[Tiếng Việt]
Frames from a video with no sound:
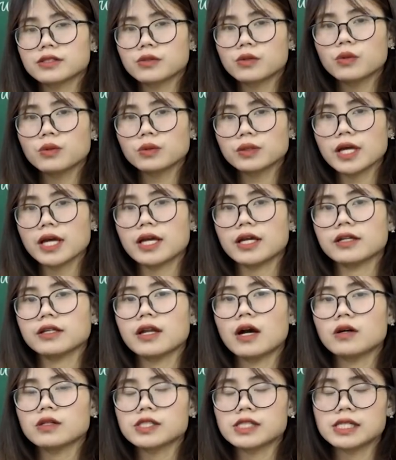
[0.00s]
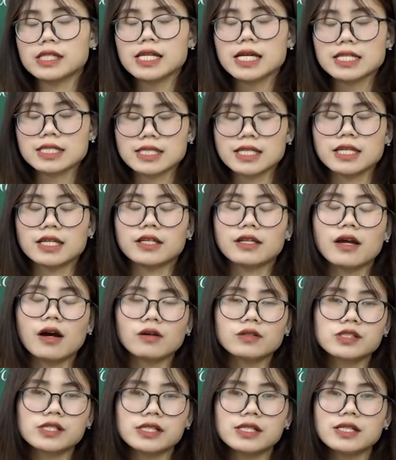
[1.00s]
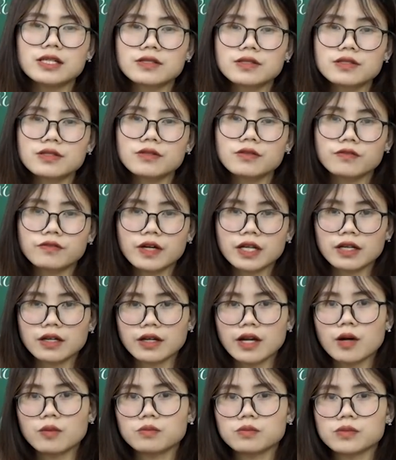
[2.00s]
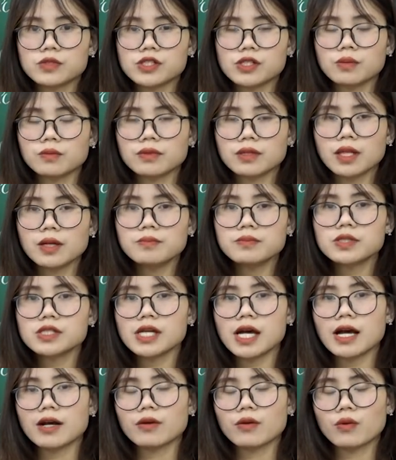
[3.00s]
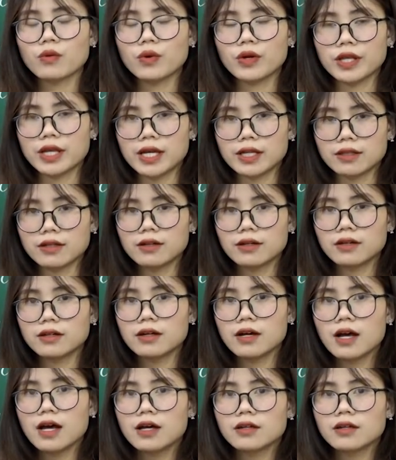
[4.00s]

cụ thể đó chính là gì đó chính là sự vận động trong tâm trạng của nhà thơ